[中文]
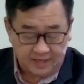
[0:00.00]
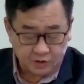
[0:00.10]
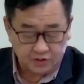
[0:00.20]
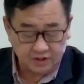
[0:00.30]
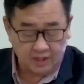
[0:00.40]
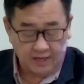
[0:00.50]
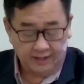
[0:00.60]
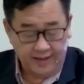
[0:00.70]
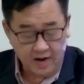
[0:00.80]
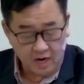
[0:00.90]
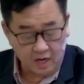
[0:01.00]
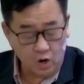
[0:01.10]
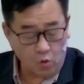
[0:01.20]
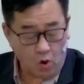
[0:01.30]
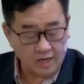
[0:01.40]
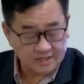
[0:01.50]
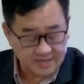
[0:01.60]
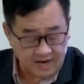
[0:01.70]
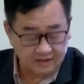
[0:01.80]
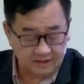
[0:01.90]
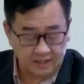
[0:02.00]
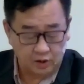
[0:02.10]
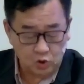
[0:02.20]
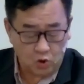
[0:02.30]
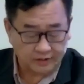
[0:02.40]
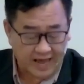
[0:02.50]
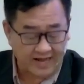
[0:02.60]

就是耶和华上帝用他